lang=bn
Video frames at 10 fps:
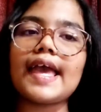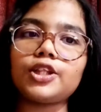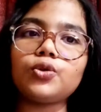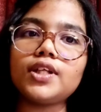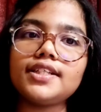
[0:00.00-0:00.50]

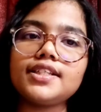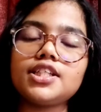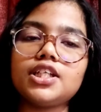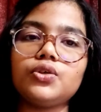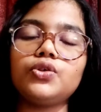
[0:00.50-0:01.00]
এত লেজি
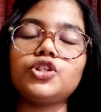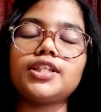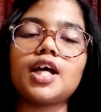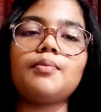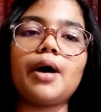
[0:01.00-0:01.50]
ছিল যে
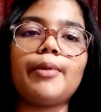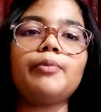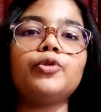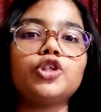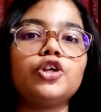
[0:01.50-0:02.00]
তার বাবা
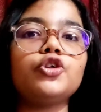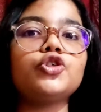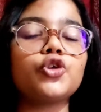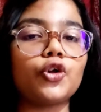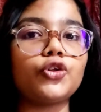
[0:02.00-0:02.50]
বোঝানোর
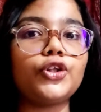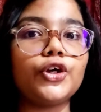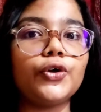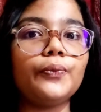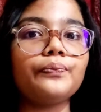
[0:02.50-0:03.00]

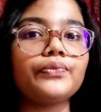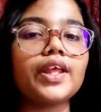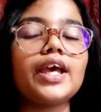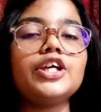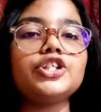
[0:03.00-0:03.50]
সত্ত্বেও
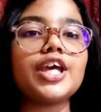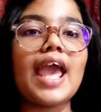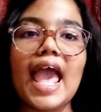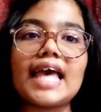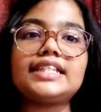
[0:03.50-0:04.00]
সে
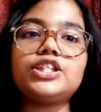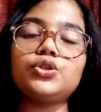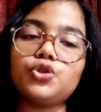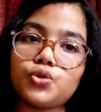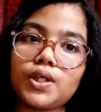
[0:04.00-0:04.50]
অ্যাজ
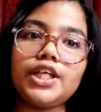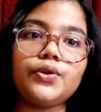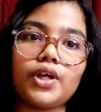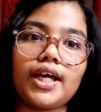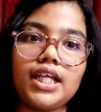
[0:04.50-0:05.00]
ইউজুয়ালি
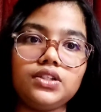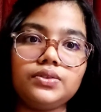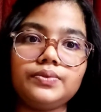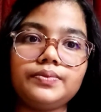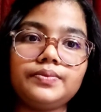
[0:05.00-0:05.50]
রয়ে গেল
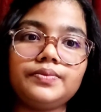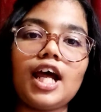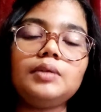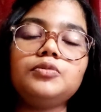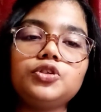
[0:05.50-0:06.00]

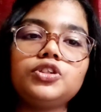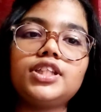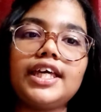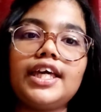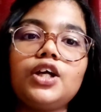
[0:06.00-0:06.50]
তার
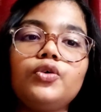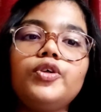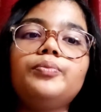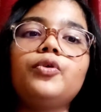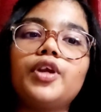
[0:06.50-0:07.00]
মধ্যে
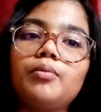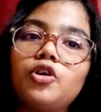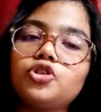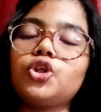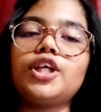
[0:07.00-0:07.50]
কোনো
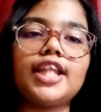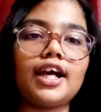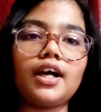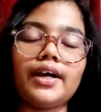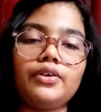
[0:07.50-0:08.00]
পরিবর্তনই
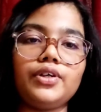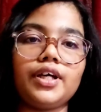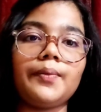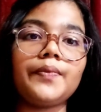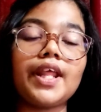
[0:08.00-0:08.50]
দেখা গেল না